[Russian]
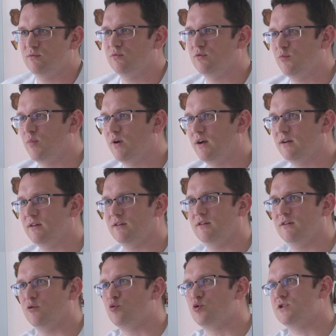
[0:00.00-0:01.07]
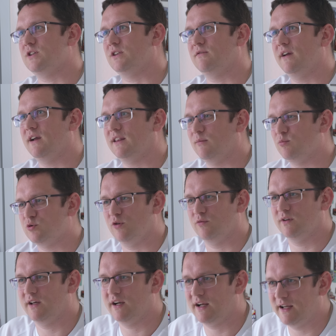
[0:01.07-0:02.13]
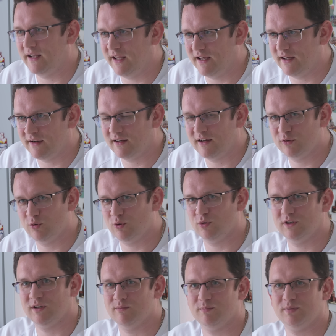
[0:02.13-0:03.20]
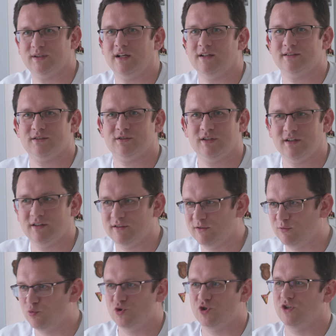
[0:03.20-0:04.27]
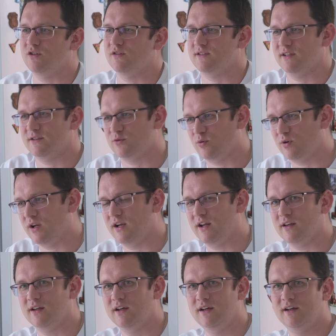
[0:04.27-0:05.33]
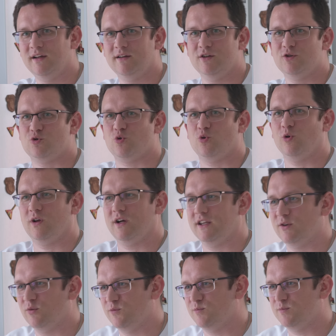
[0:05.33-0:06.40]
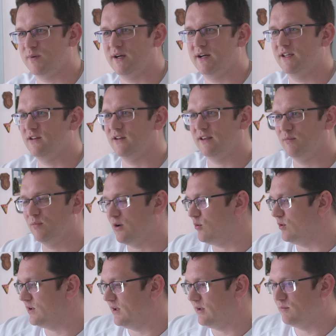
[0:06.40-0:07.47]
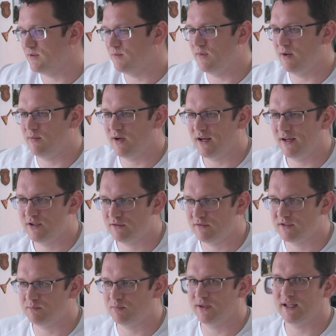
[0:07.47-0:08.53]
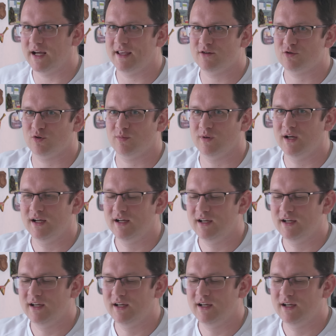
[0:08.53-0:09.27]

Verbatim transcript: У тебя рушится твоя, там, условно говоря, карьера, которую там, пытался делать, ты учился столько лет и шел к этому, проходил там какое-то неизмеримое количество испытаний, чтобы